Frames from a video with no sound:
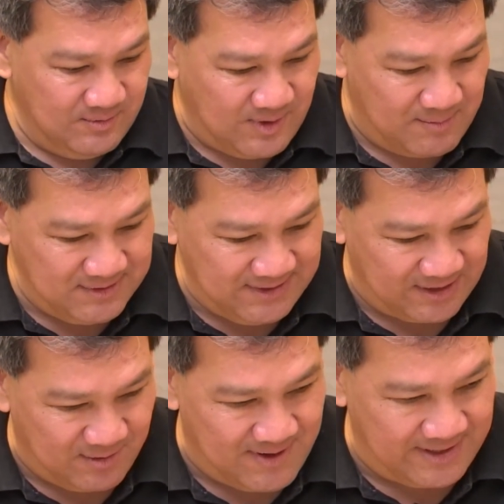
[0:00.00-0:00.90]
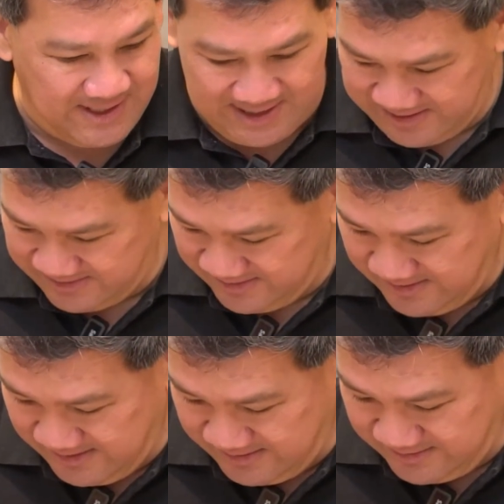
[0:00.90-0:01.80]
ความพิเศษของมันเนี่ย
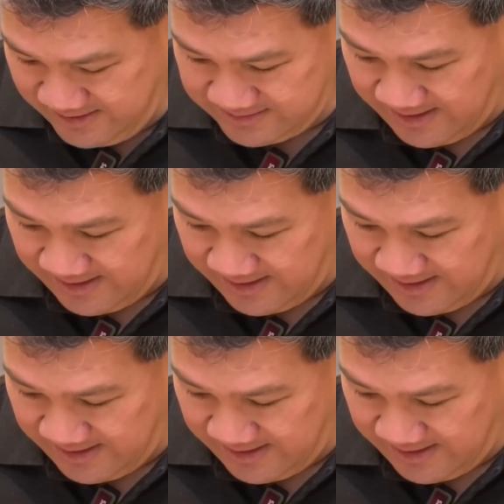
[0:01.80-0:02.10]
เนื่อง